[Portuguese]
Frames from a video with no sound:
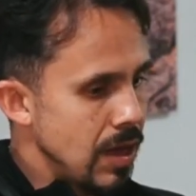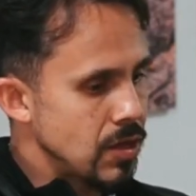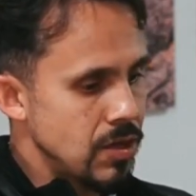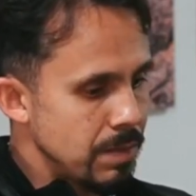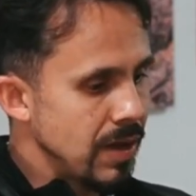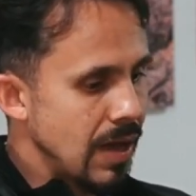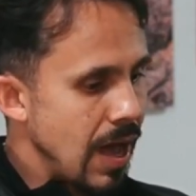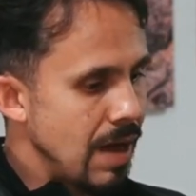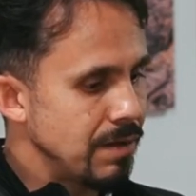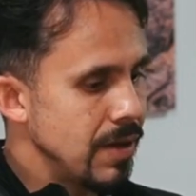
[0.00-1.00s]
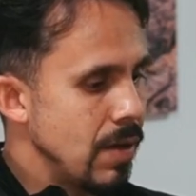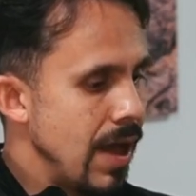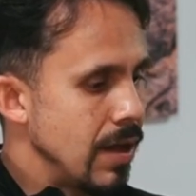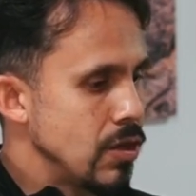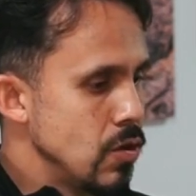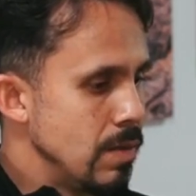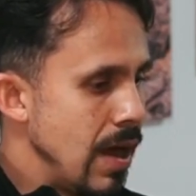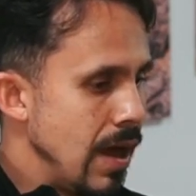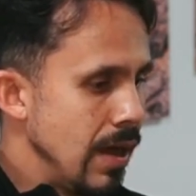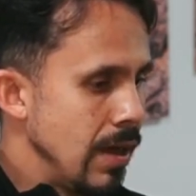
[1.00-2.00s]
A gente brincava e eu era de uma...